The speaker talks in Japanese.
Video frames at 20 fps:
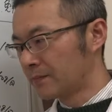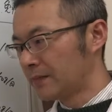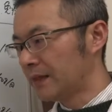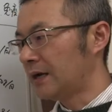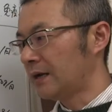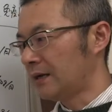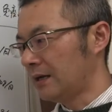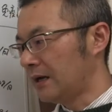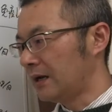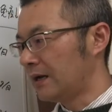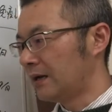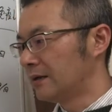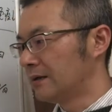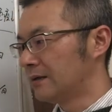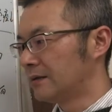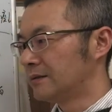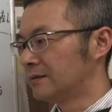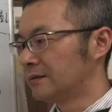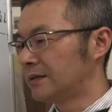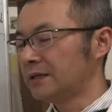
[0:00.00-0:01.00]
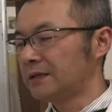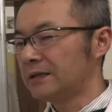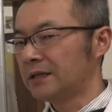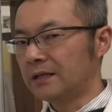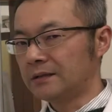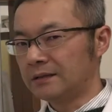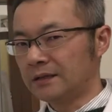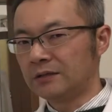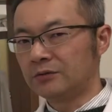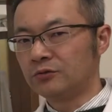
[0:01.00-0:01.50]
だからできた
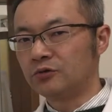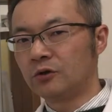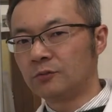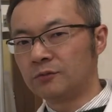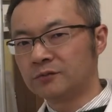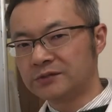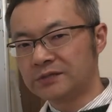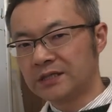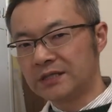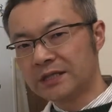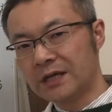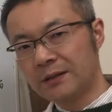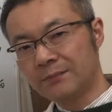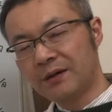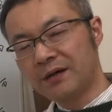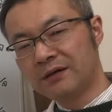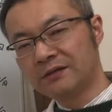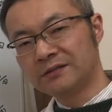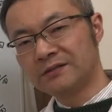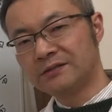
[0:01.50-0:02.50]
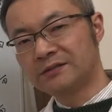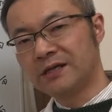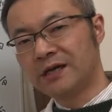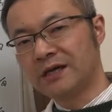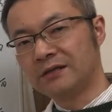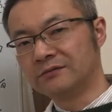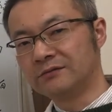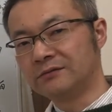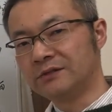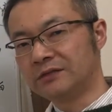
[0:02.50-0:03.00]
らね動物性タンパク質で
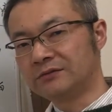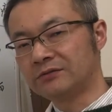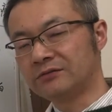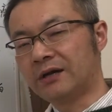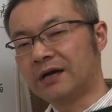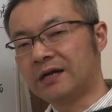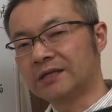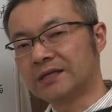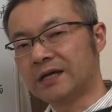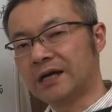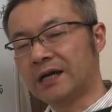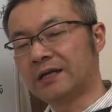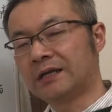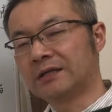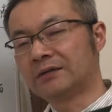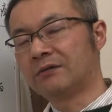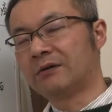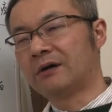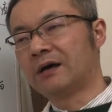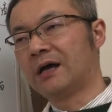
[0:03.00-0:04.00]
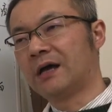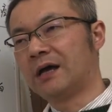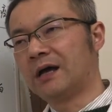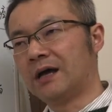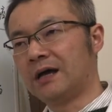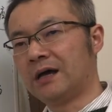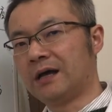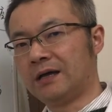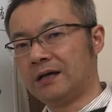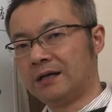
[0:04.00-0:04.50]
ある肉とか魚と
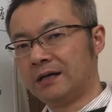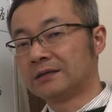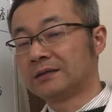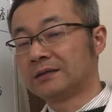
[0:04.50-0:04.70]
か